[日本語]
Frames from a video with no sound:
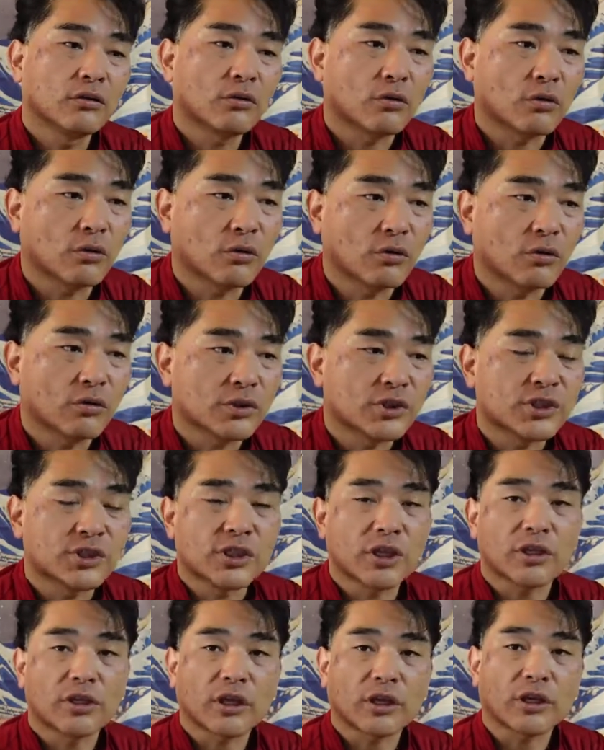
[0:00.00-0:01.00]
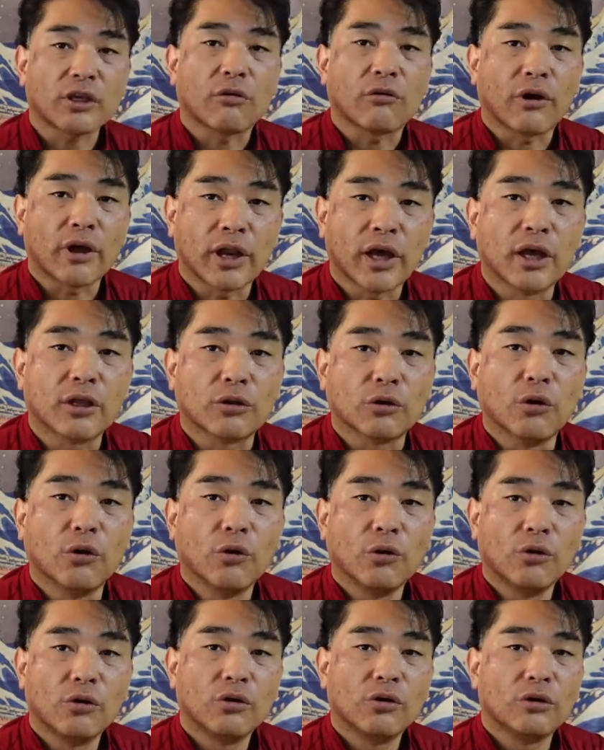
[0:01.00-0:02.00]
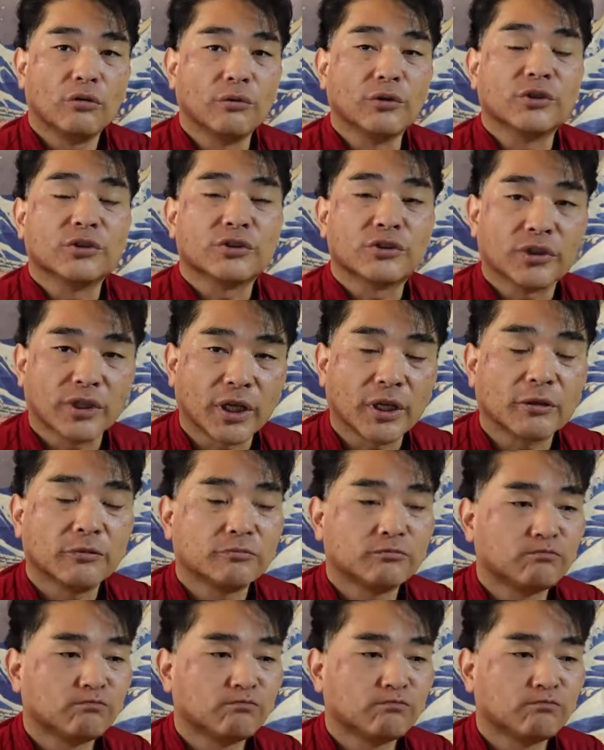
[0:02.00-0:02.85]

この自然だけなのかなと思うんですよね